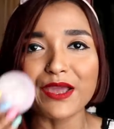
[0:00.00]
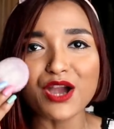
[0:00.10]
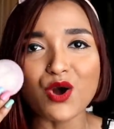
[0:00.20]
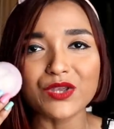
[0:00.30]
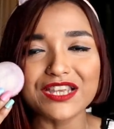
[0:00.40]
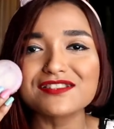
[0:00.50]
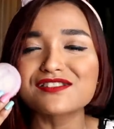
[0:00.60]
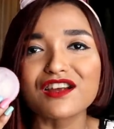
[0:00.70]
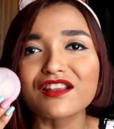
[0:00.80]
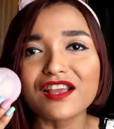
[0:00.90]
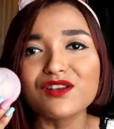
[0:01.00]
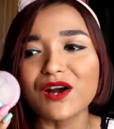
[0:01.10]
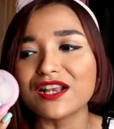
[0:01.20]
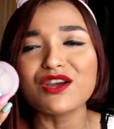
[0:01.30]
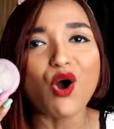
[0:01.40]
मैं खाऊंगी ये सर्कल
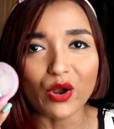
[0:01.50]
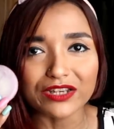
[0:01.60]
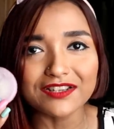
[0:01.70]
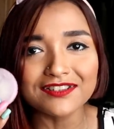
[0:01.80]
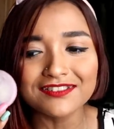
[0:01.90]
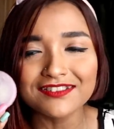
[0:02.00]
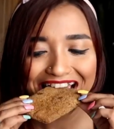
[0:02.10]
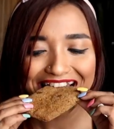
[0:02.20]
वाली ऑनियन